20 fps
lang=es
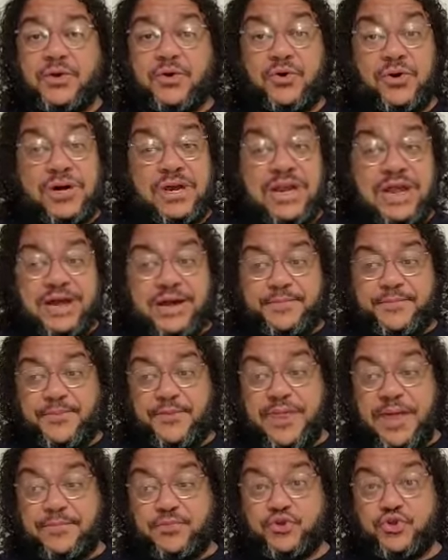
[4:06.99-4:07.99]
Ojalá
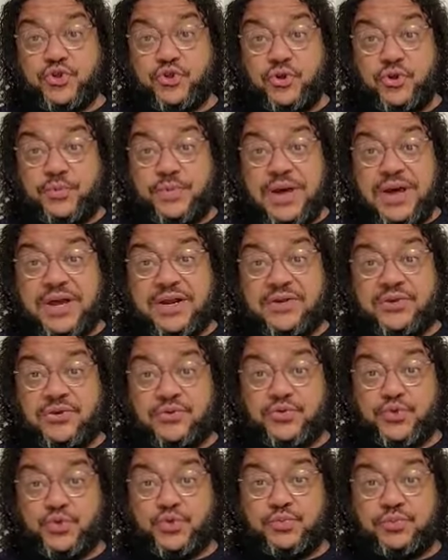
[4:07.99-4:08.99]
podamos
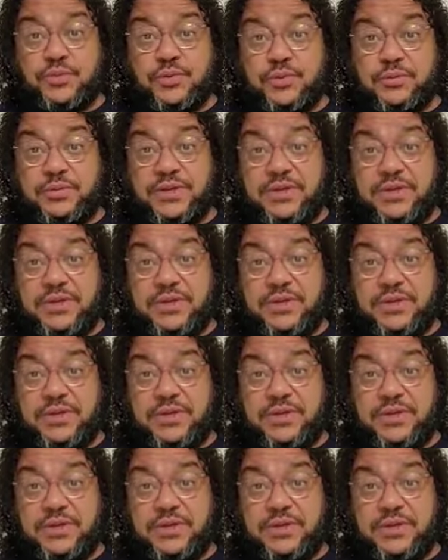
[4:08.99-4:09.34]
tomarnos un,